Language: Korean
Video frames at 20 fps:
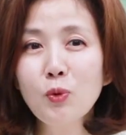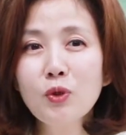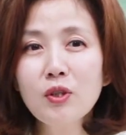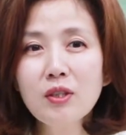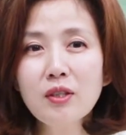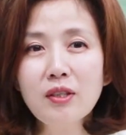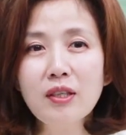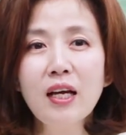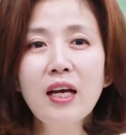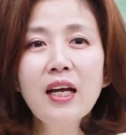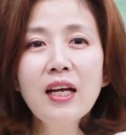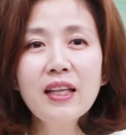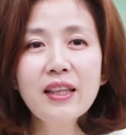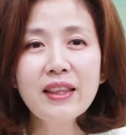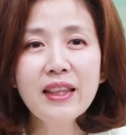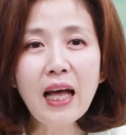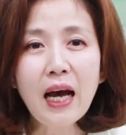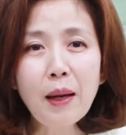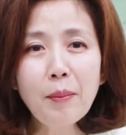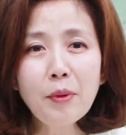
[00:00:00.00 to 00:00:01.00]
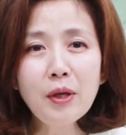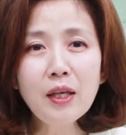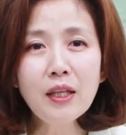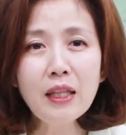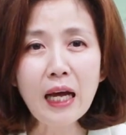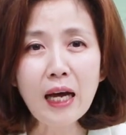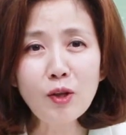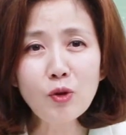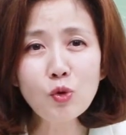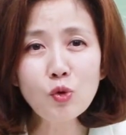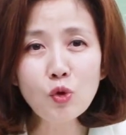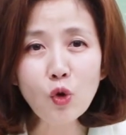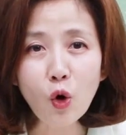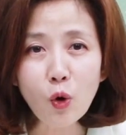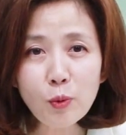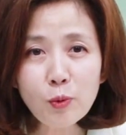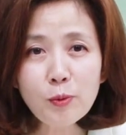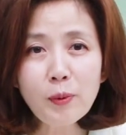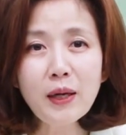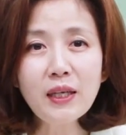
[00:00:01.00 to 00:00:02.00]
오늘은 땀이 나도
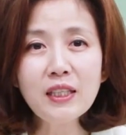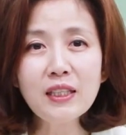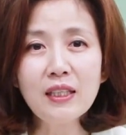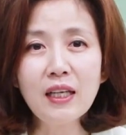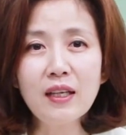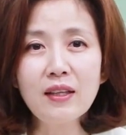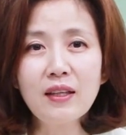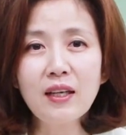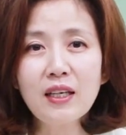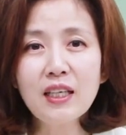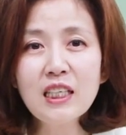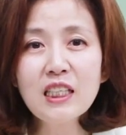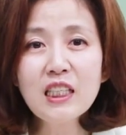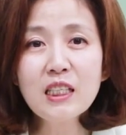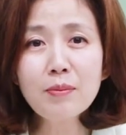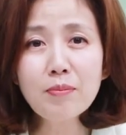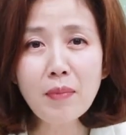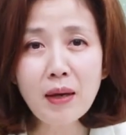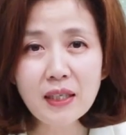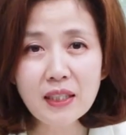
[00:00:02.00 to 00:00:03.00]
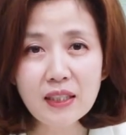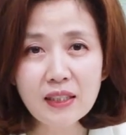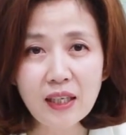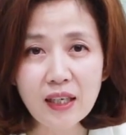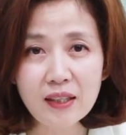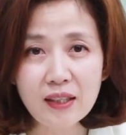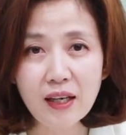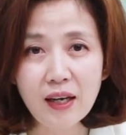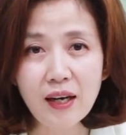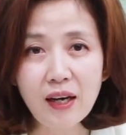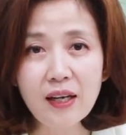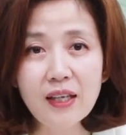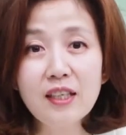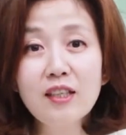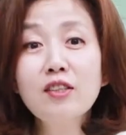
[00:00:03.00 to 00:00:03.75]
너무 많이 난다 기진맥진하다